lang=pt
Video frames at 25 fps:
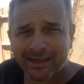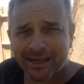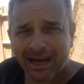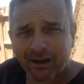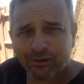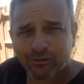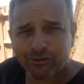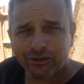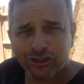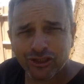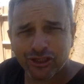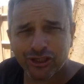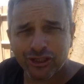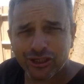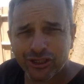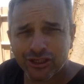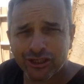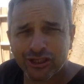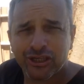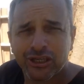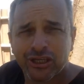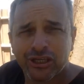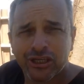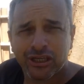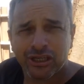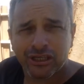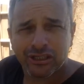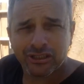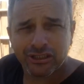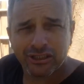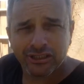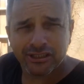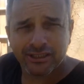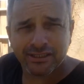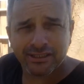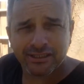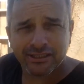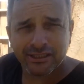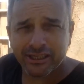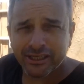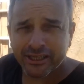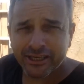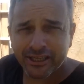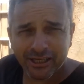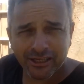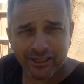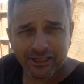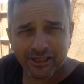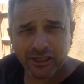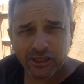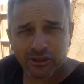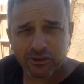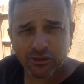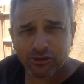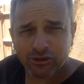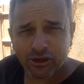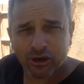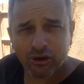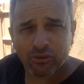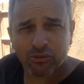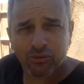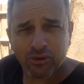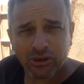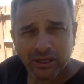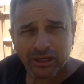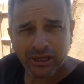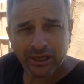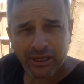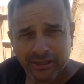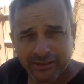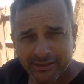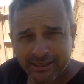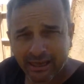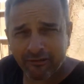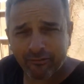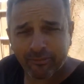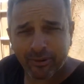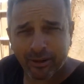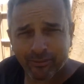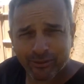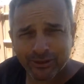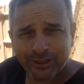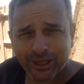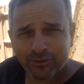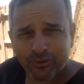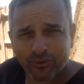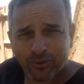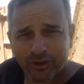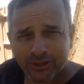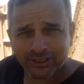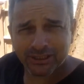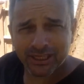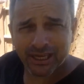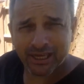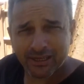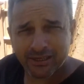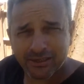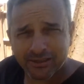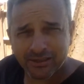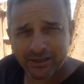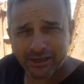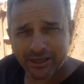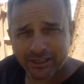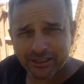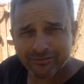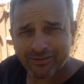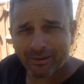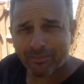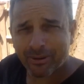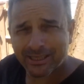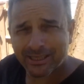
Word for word: cacos de, de, de granito, então serve para muita coisa, tá? A gente vai